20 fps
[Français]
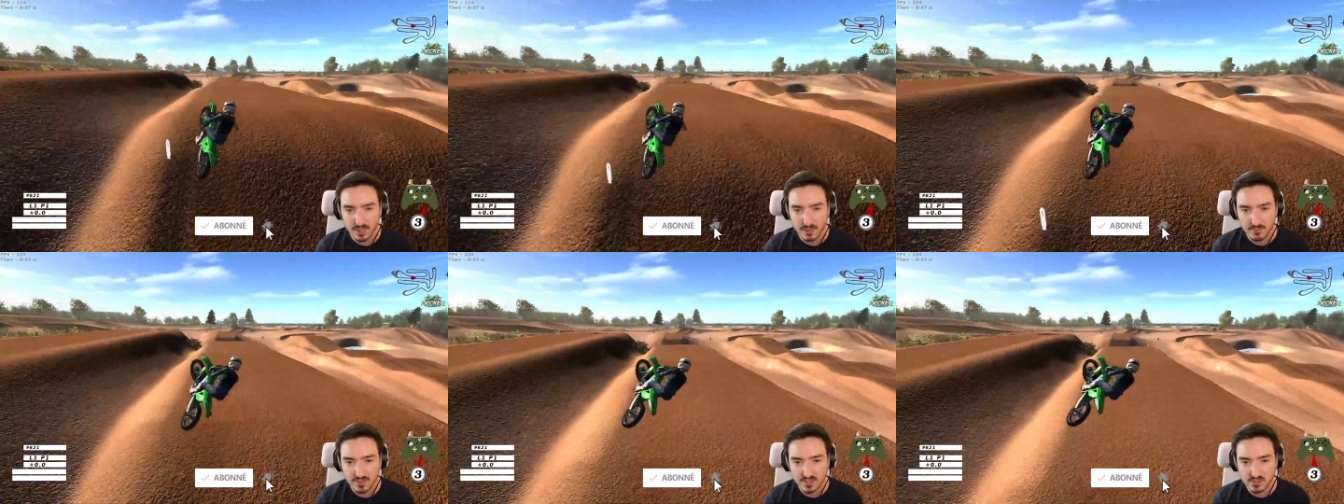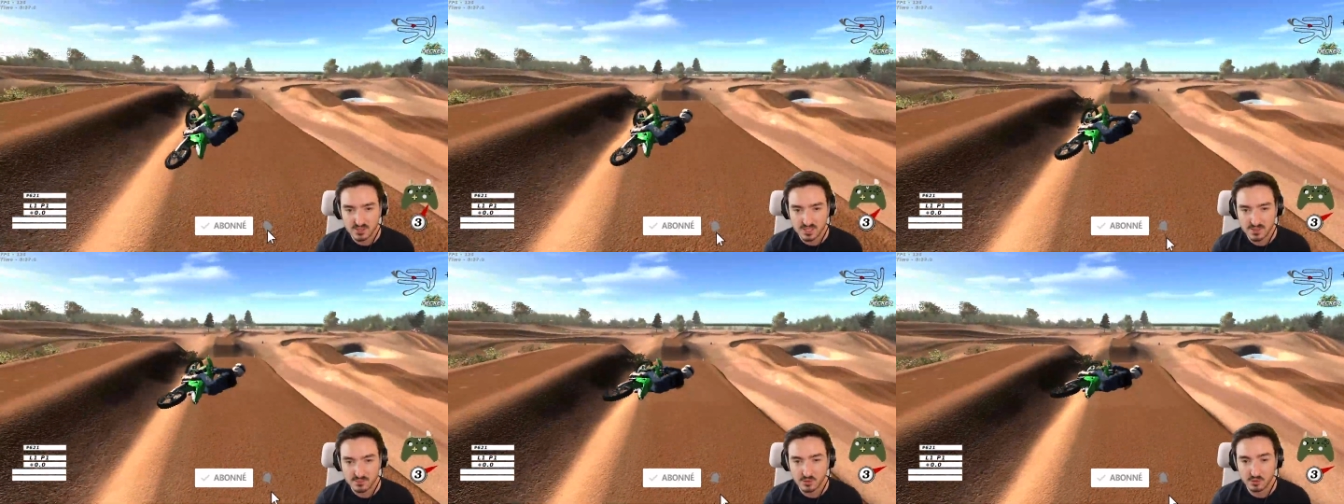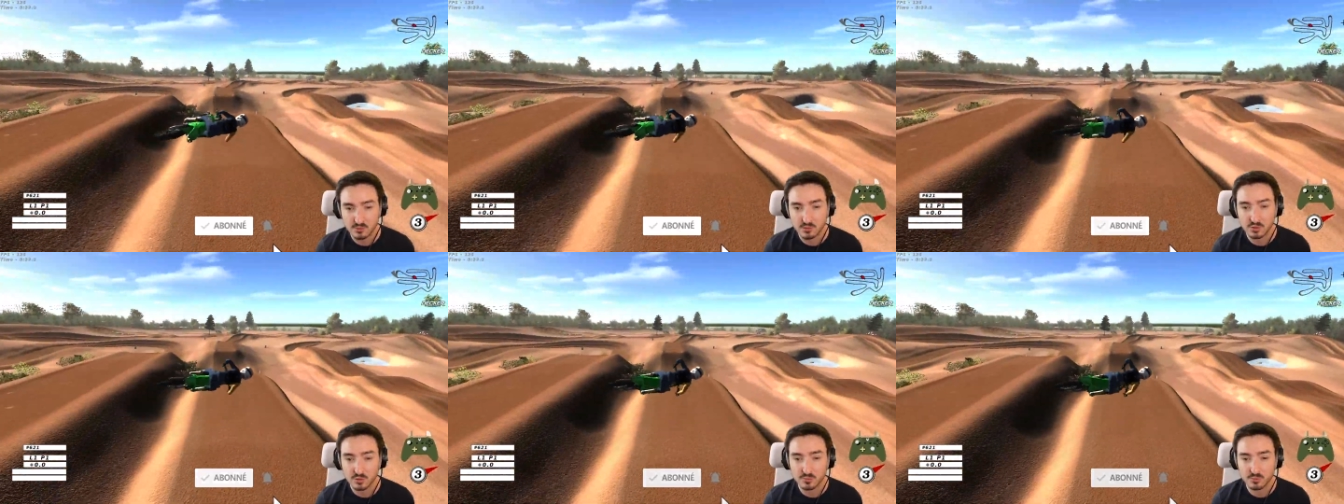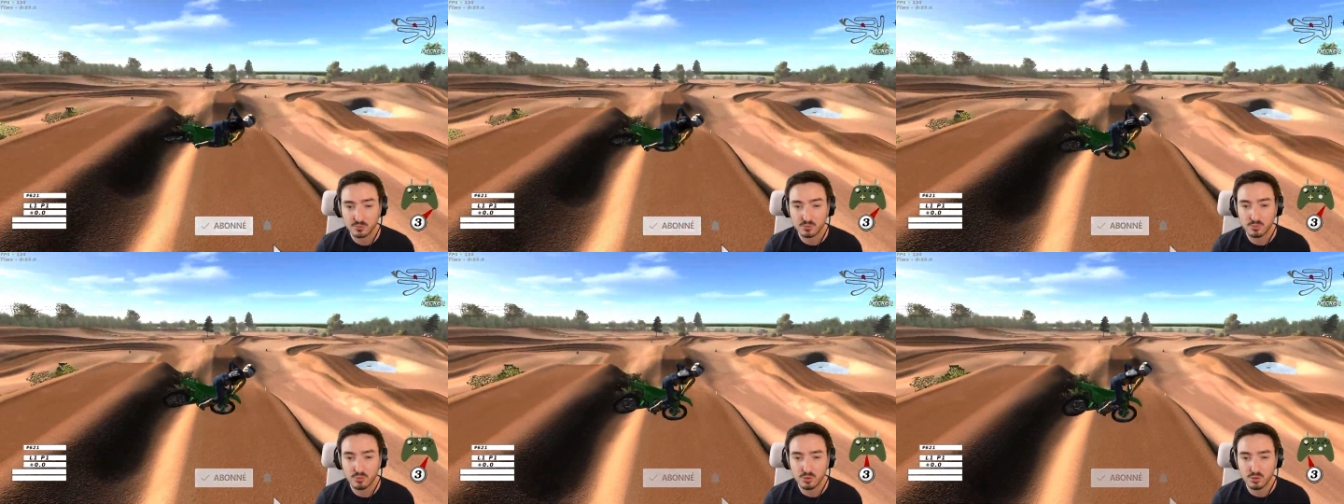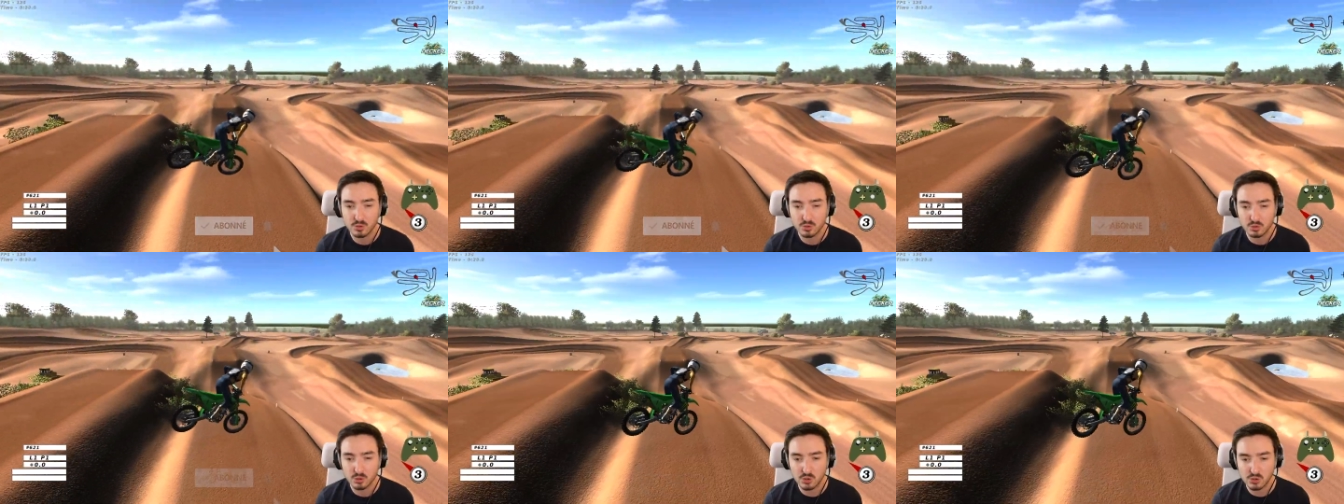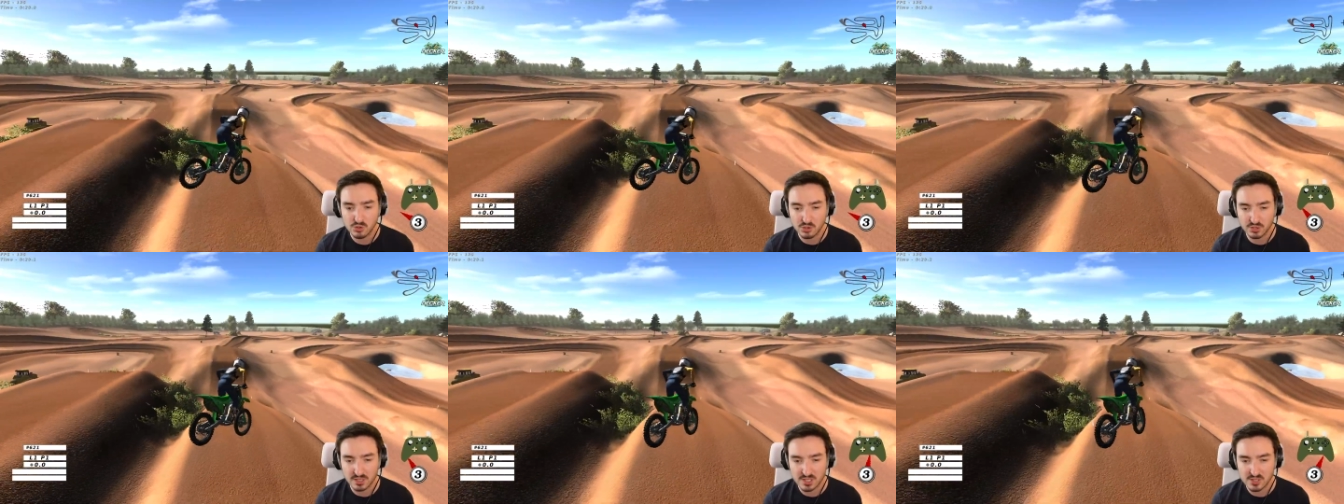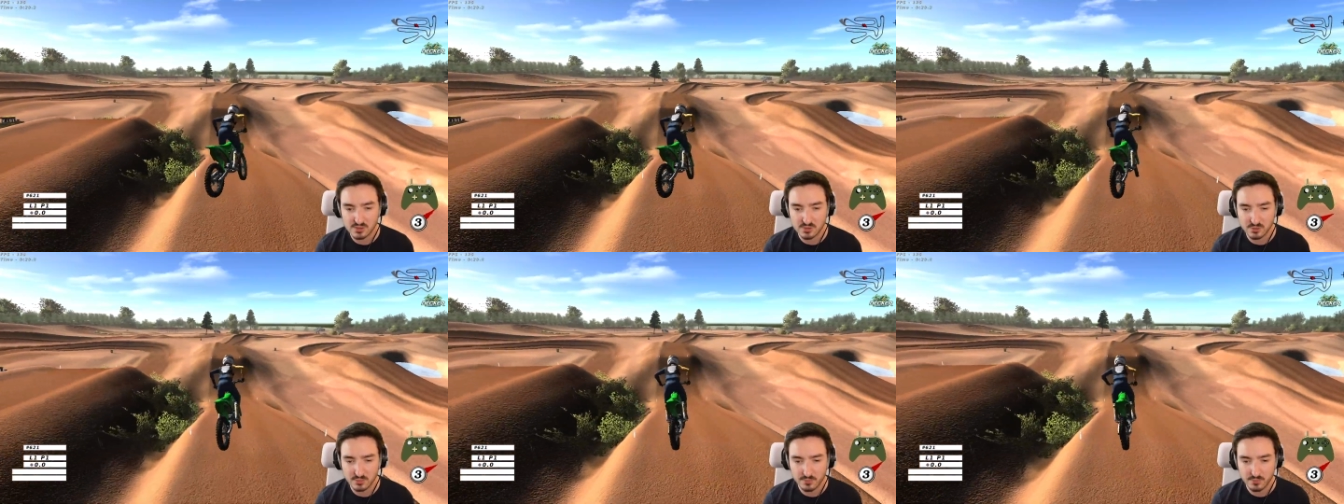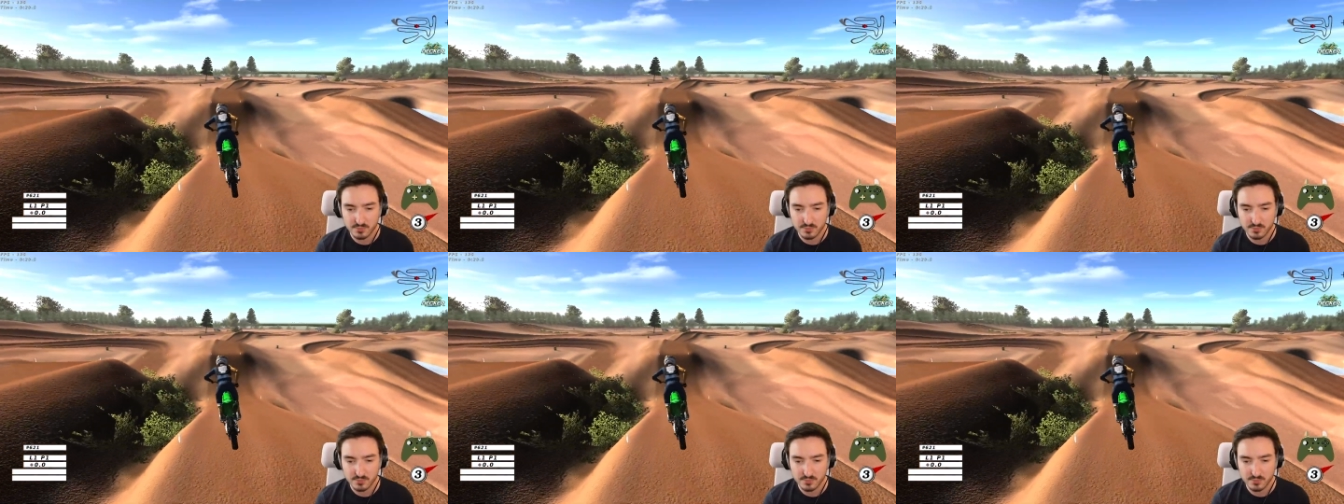parce que ça me demande beaucoup de concentration,